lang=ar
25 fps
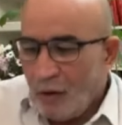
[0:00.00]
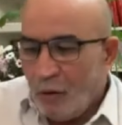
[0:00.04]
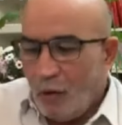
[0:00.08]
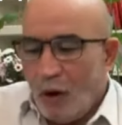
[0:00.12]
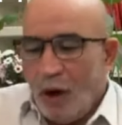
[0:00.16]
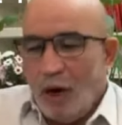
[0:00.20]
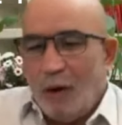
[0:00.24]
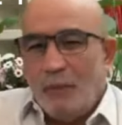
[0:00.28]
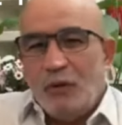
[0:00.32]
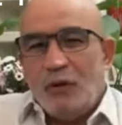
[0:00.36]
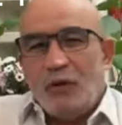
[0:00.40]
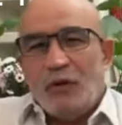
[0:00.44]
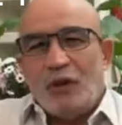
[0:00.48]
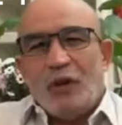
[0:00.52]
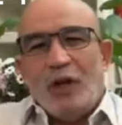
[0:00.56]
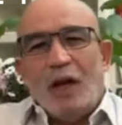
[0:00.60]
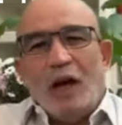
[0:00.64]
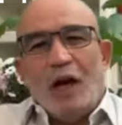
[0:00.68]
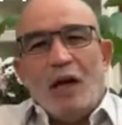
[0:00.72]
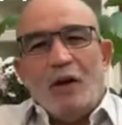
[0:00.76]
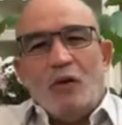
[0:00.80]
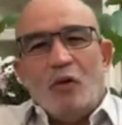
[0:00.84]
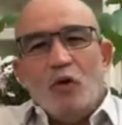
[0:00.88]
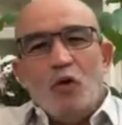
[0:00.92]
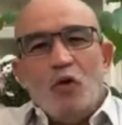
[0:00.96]
وامس
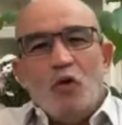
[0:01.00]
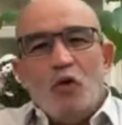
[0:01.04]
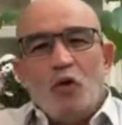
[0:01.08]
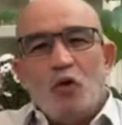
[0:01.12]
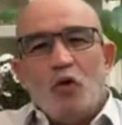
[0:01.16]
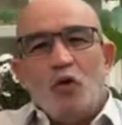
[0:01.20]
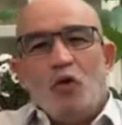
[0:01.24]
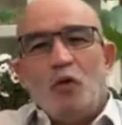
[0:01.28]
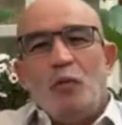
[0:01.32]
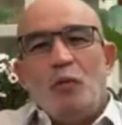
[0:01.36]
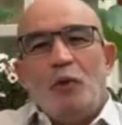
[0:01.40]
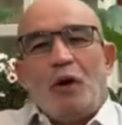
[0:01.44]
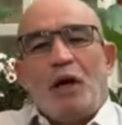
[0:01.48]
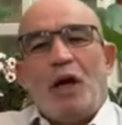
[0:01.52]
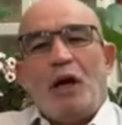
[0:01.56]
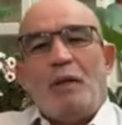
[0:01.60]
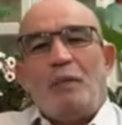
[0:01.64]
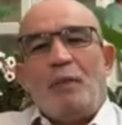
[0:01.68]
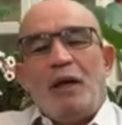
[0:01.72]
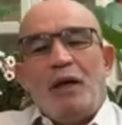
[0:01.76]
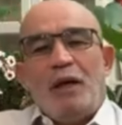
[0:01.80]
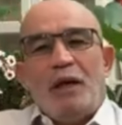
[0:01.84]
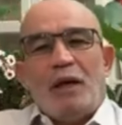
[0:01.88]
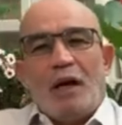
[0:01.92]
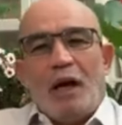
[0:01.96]
كان هجوم
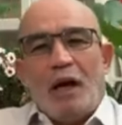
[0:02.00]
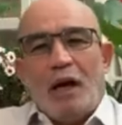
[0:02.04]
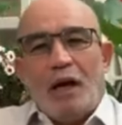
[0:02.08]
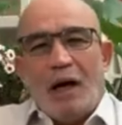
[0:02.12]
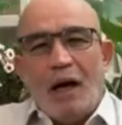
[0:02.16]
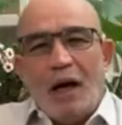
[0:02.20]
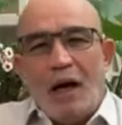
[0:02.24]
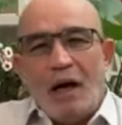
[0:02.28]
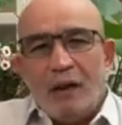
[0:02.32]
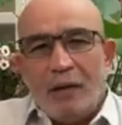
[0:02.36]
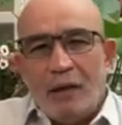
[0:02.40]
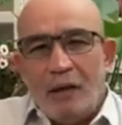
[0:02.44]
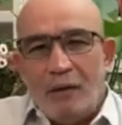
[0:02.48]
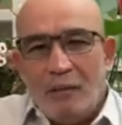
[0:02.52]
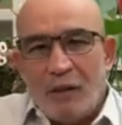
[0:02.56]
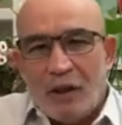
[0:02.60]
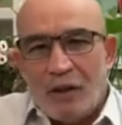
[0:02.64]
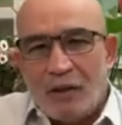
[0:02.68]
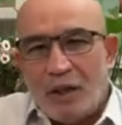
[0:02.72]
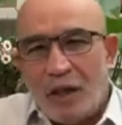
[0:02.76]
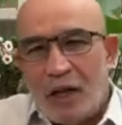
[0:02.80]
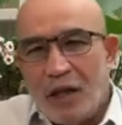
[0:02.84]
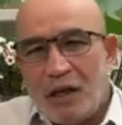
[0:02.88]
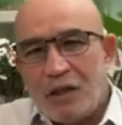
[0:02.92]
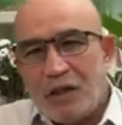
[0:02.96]
كبير على احد
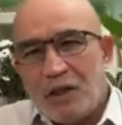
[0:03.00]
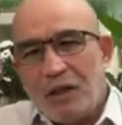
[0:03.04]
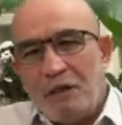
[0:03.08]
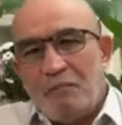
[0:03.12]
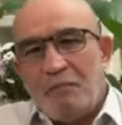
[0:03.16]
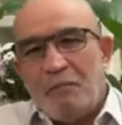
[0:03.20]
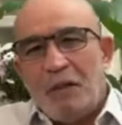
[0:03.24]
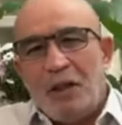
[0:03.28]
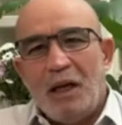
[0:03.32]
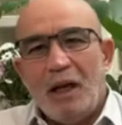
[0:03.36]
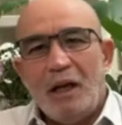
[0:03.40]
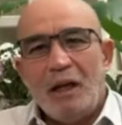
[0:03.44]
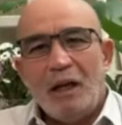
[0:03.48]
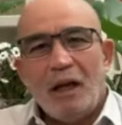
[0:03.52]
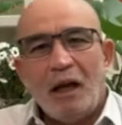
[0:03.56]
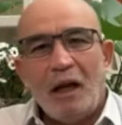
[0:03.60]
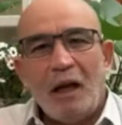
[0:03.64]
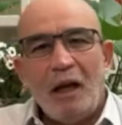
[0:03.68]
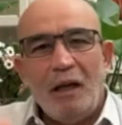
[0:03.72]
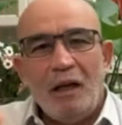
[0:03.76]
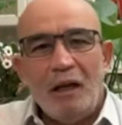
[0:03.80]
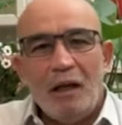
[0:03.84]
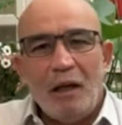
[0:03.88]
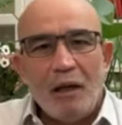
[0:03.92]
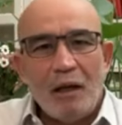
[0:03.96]
المساجد من
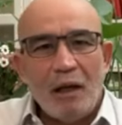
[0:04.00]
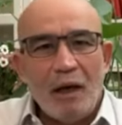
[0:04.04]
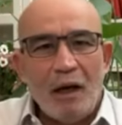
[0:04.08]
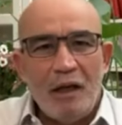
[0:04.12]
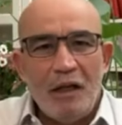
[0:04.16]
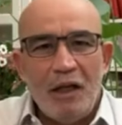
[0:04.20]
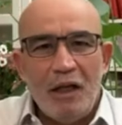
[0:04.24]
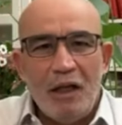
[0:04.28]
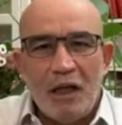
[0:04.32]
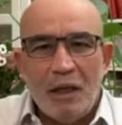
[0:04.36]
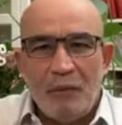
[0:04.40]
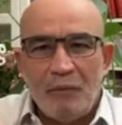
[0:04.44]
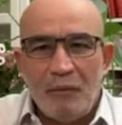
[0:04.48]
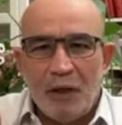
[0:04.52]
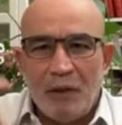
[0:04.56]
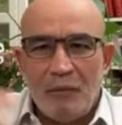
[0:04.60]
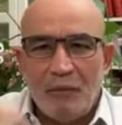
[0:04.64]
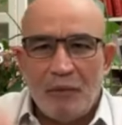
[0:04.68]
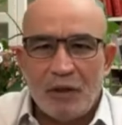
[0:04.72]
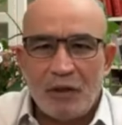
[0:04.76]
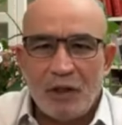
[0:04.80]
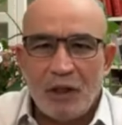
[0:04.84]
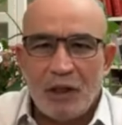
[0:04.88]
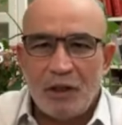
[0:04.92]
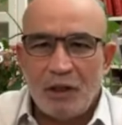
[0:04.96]
القله القليله من
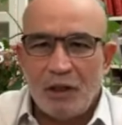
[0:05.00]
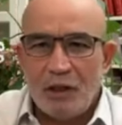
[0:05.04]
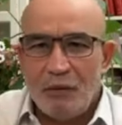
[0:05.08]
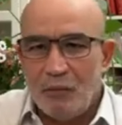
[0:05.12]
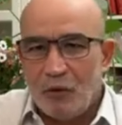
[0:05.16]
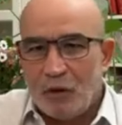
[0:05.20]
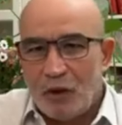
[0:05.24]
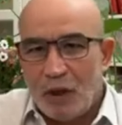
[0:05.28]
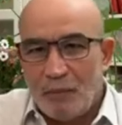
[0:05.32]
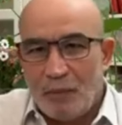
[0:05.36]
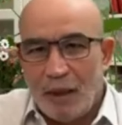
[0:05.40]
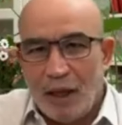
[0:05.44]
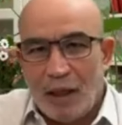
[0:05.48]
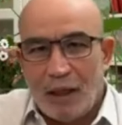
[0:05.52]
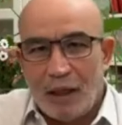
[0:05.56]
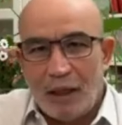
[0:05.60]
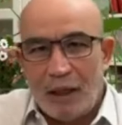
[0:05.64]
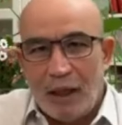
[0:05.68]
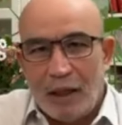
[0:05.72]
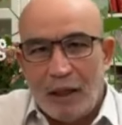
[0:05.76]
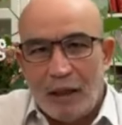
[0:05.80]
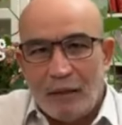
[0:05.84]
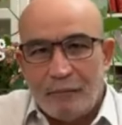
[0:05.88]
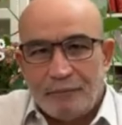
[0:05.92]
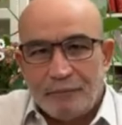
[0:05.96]
المساجد
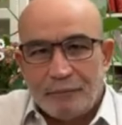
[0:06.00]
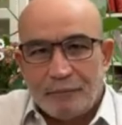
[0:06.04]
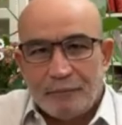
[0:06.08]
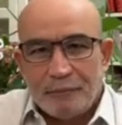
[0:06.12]
المتبقيه